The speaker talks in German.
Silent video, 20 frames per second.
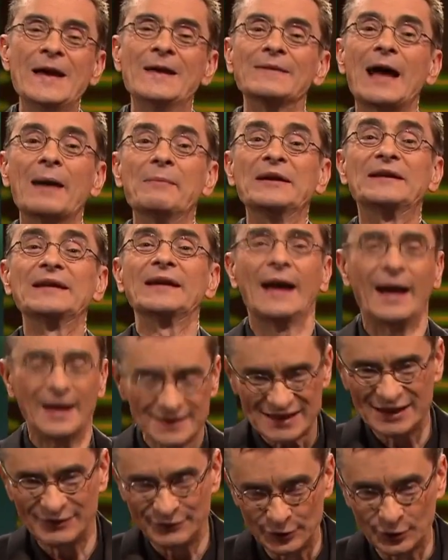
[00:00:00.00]
Damit
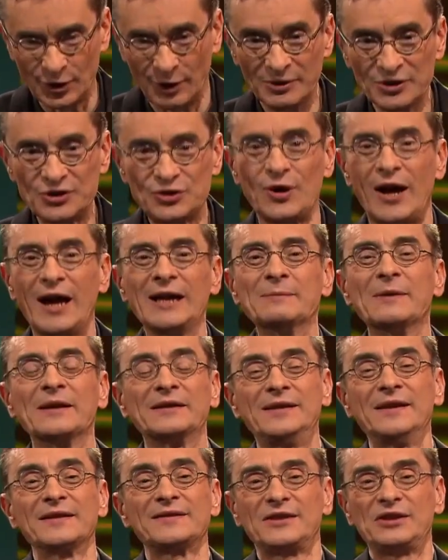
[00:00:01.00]
herzlich willkommen zu einem
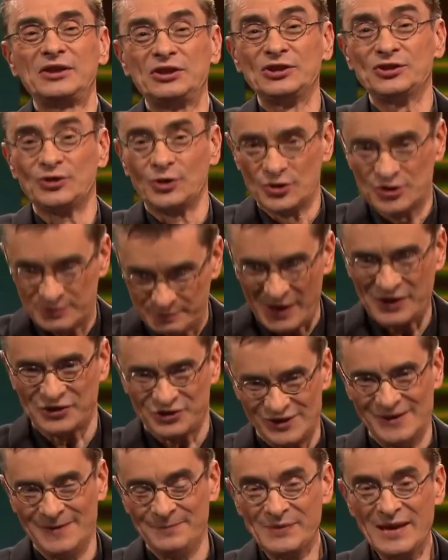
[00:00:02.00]
Matthias Richten Show
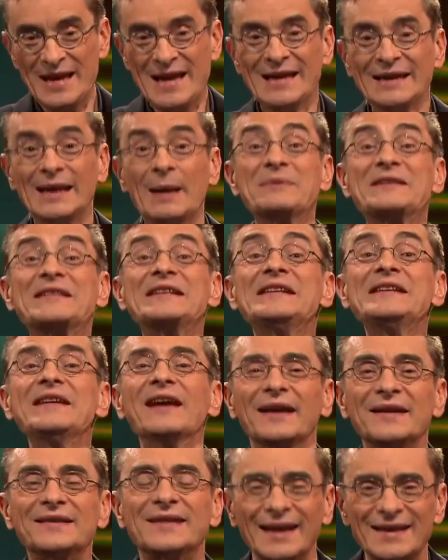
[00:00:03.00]
Special, damit Sie Ihr
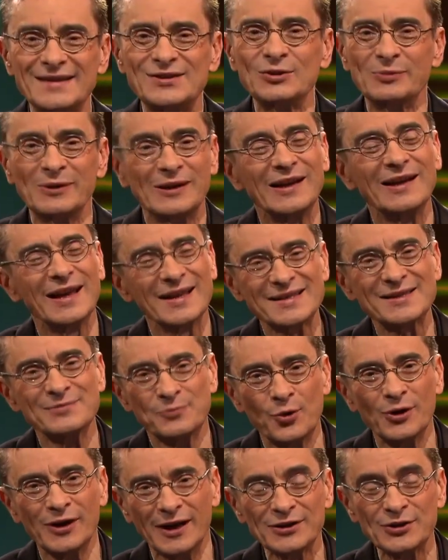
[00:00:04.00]
Entsetzen über die letzten
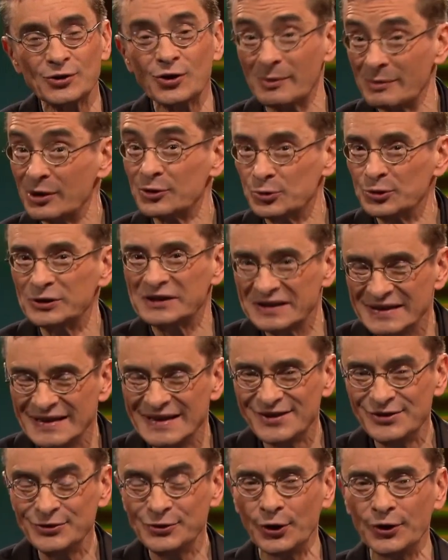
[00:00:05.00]
Monate noch einmal gut
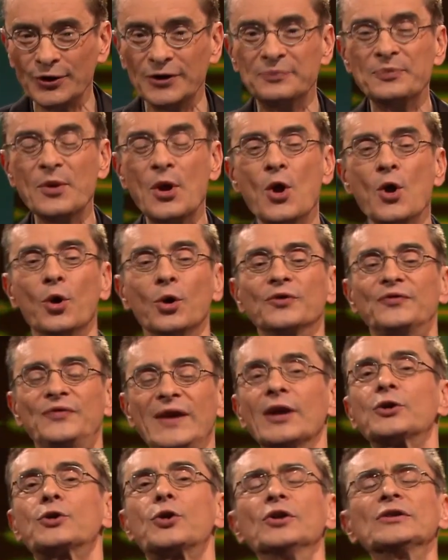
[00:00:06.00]
genießen können. Und
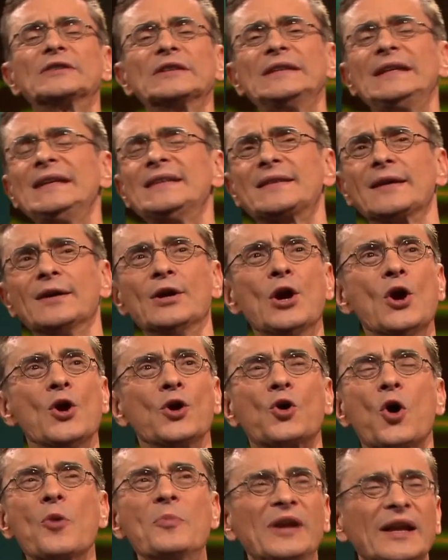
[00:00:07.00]
wer könnte diese
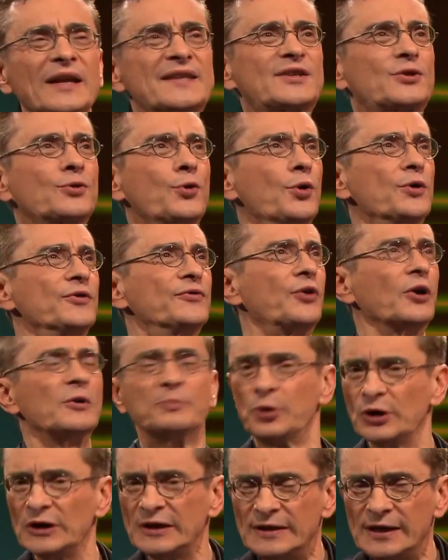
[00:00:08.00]
Kombination von
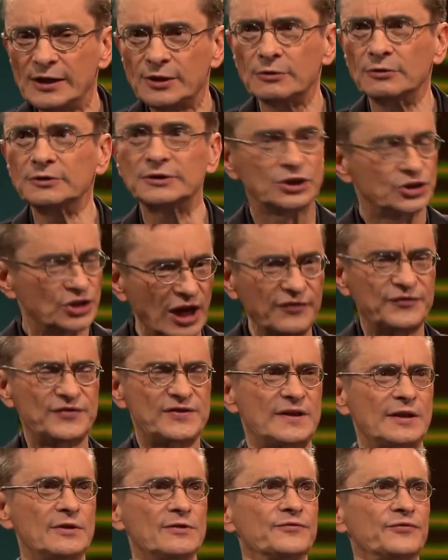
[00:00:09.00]
Politik und
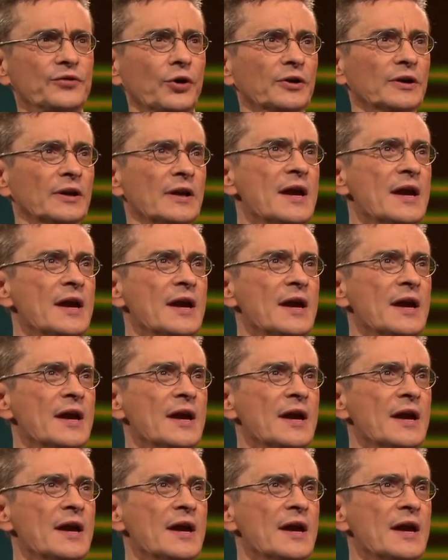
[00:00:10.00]
Geschäftssinn, von